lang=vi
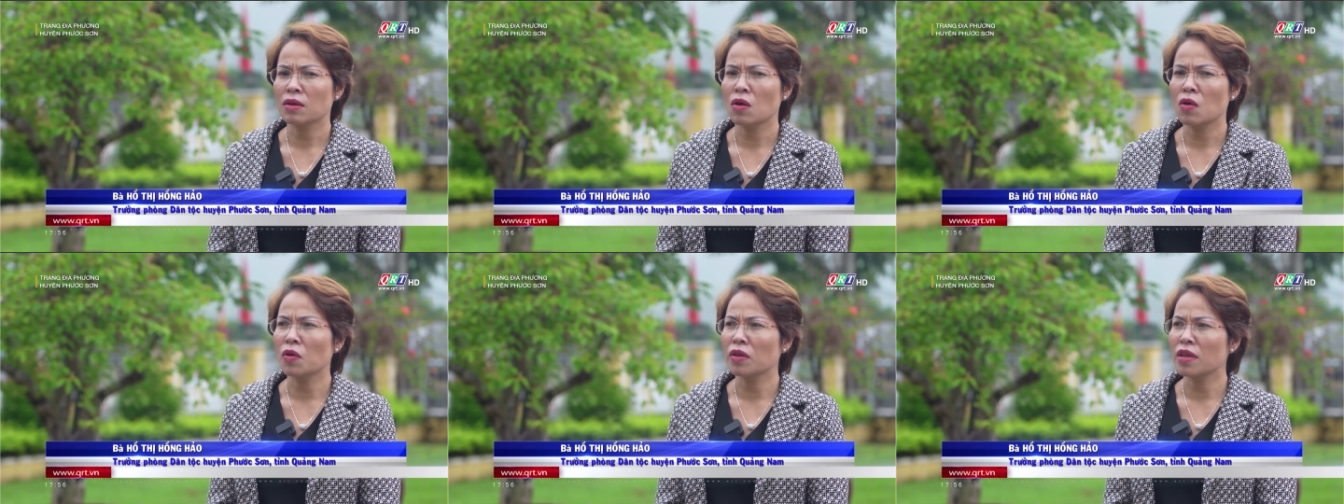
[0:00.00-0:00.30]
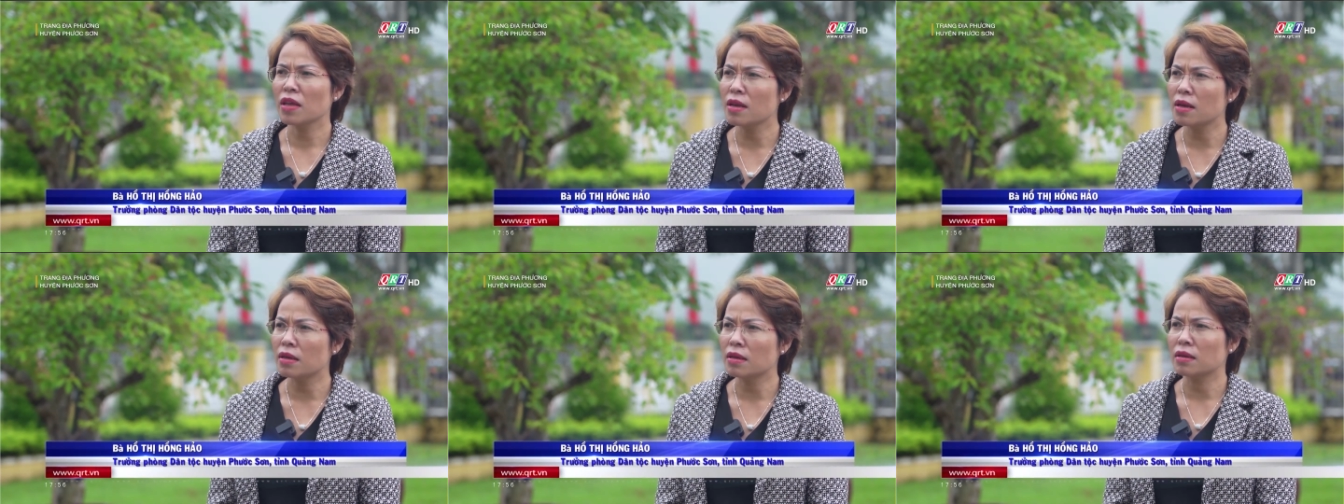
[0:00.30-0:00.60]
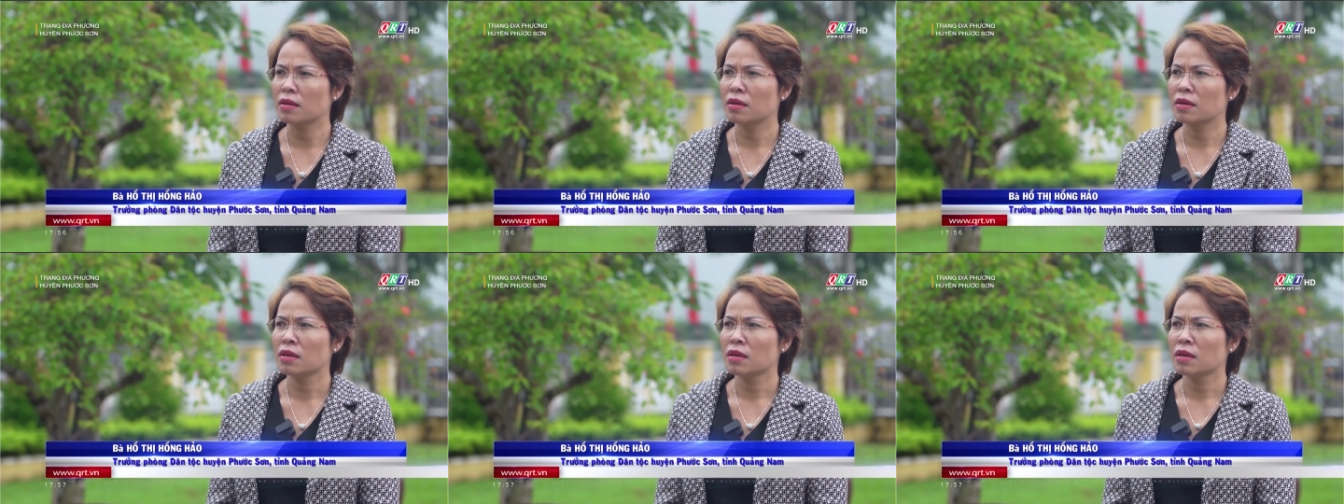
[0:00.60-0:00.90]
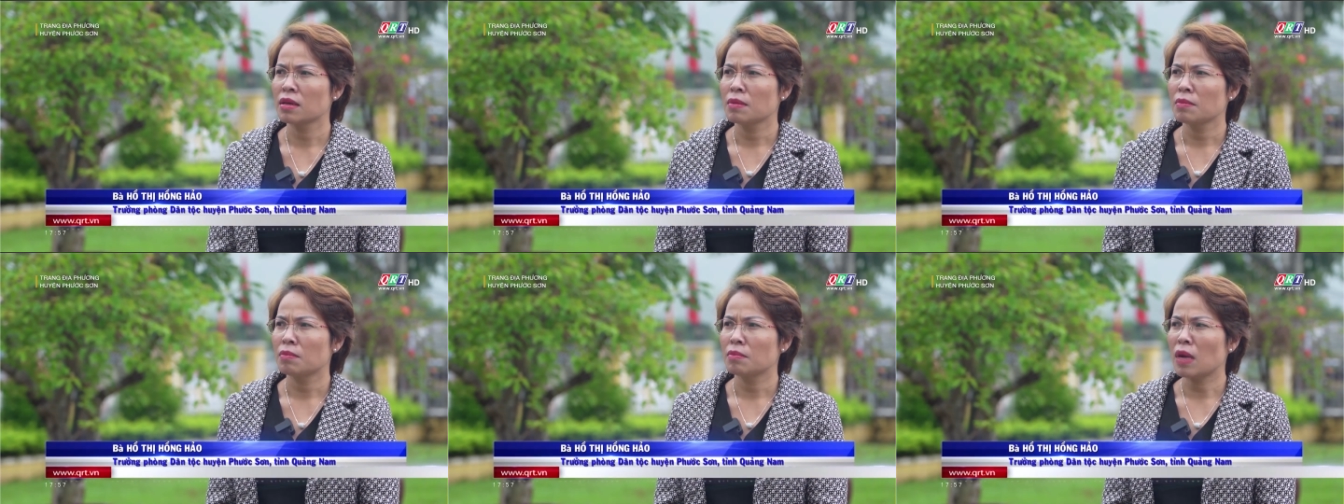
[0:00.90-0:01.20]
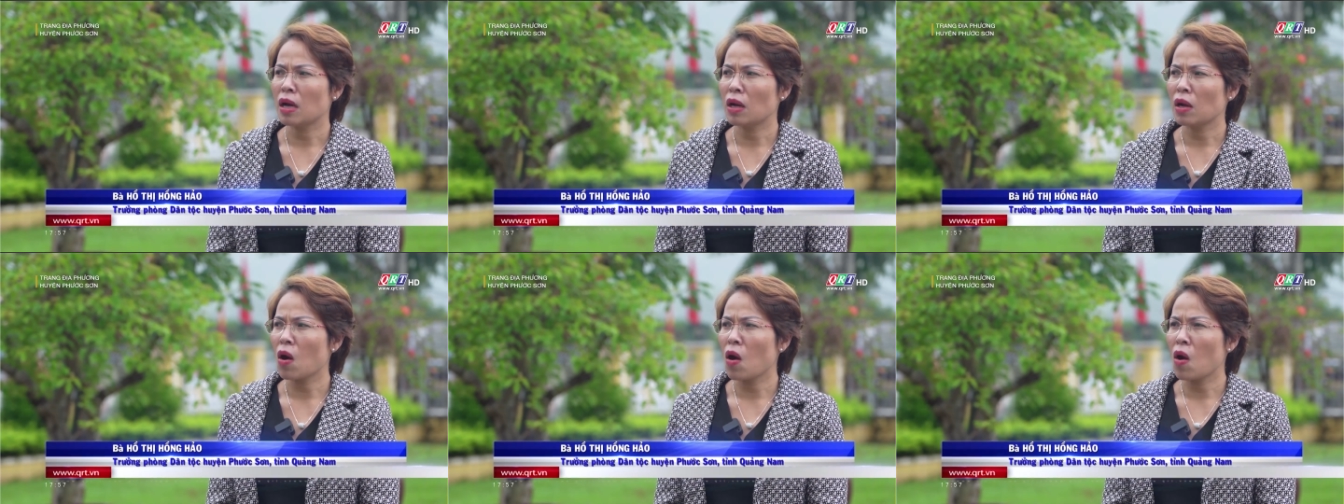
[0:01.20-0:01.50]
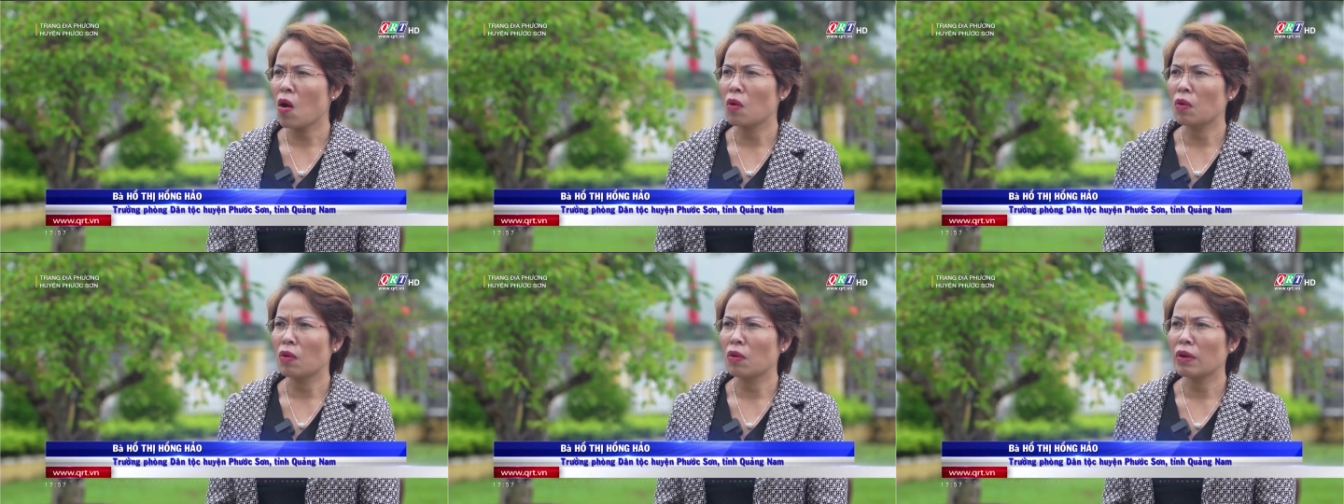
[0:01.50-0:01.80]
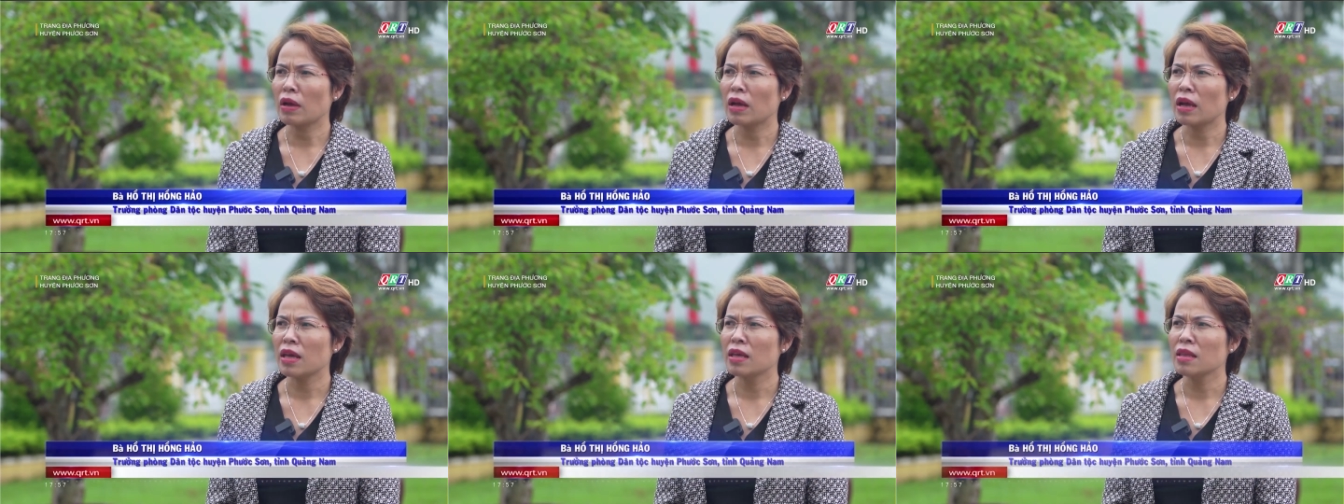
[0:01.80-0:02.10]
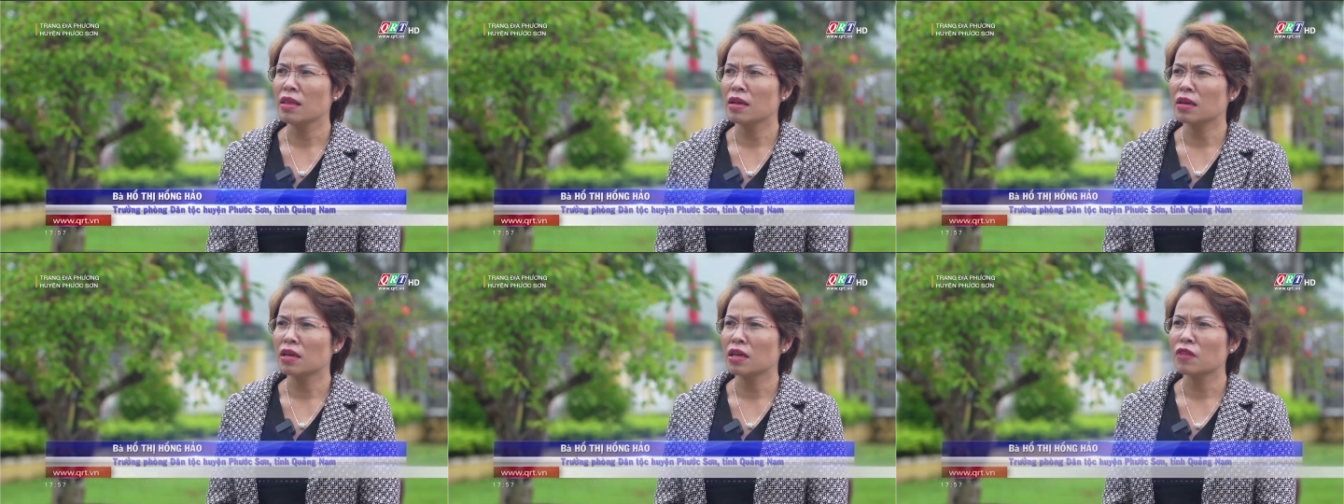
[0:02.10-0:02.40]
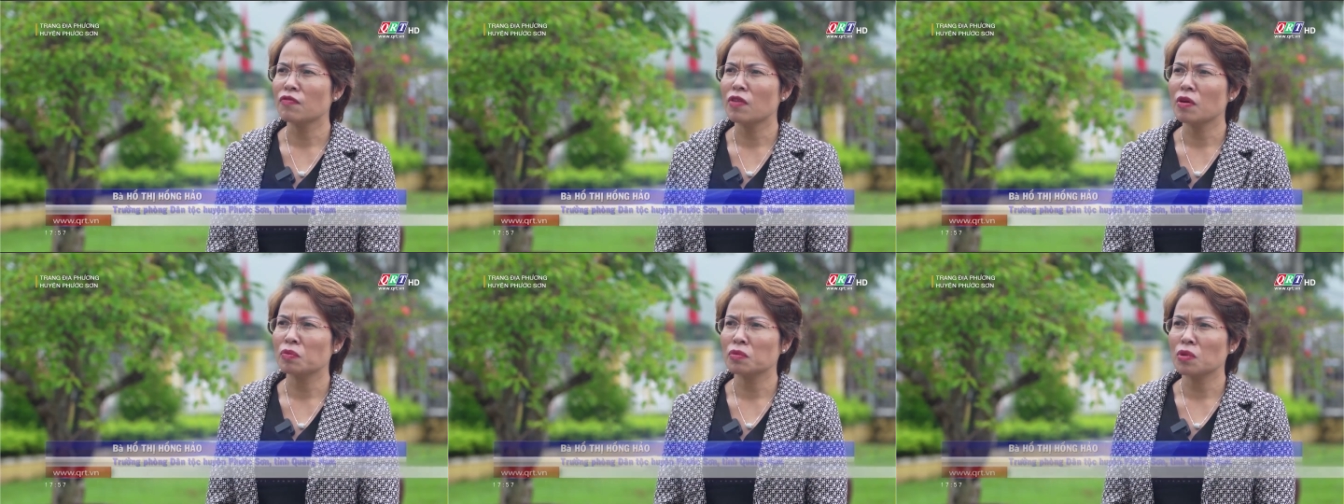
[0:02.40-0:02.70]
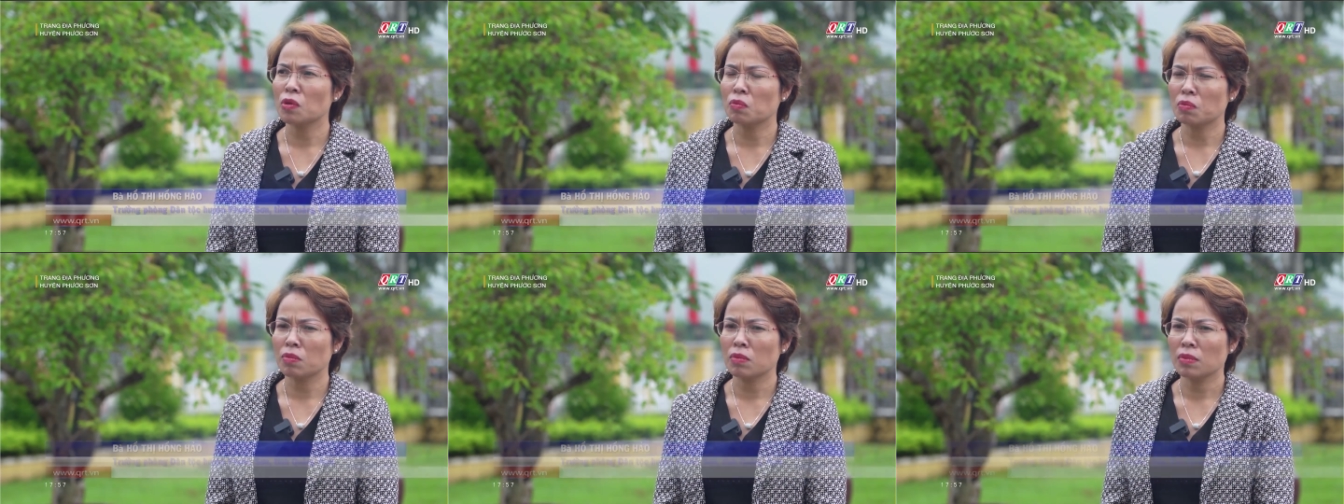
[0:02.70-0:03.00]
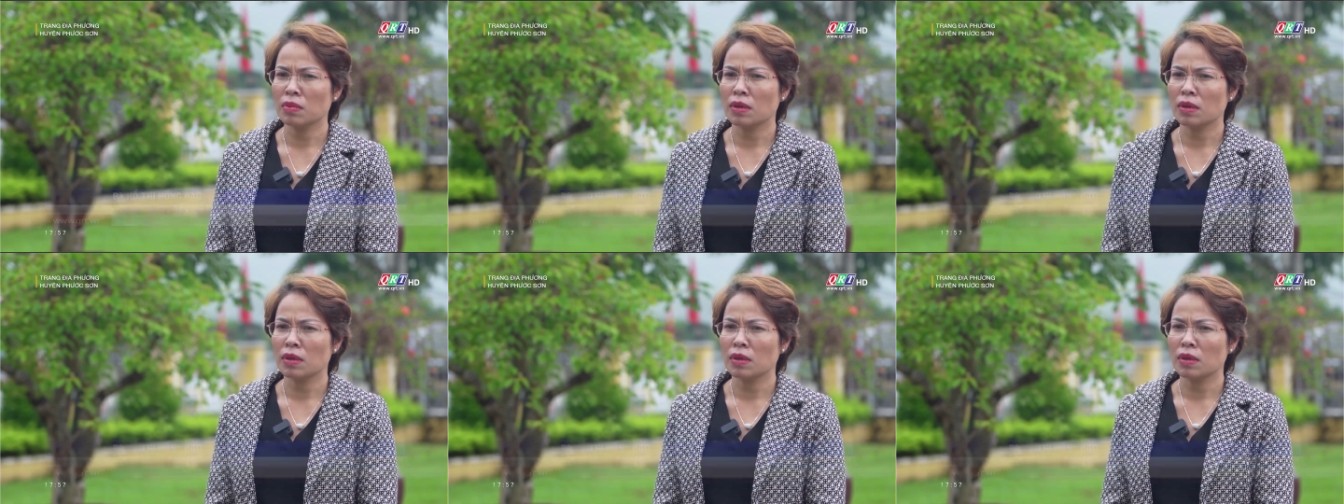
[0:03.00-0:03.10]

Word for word: hộ gia đình mà còn những phong tục